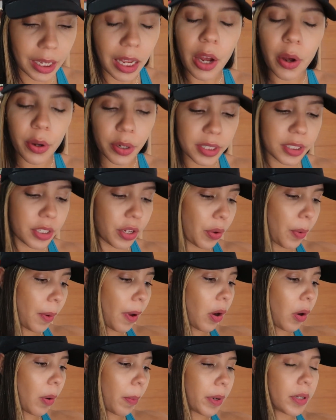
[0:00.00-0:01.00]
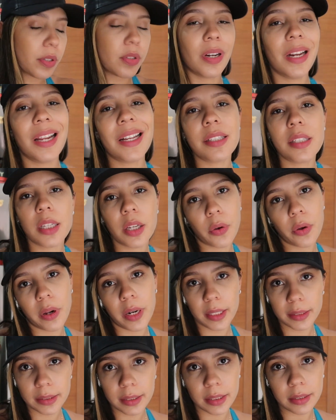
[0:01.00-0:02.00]
ahora es que yo voy a comer, son las 5 de
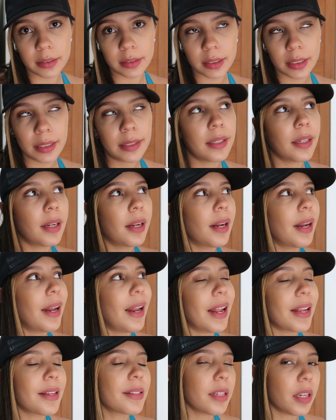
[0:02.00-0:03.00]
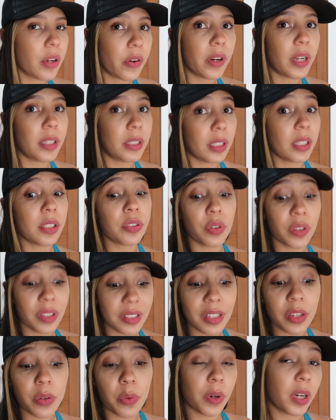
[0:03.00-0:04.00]
la tarde las 5 de la tarde. Yo
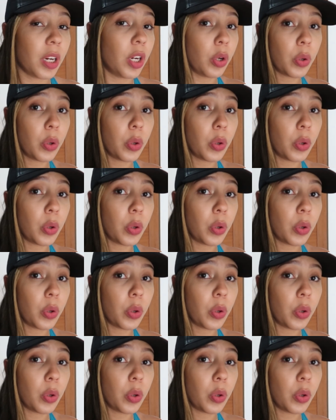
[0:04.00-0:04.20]
desayuné.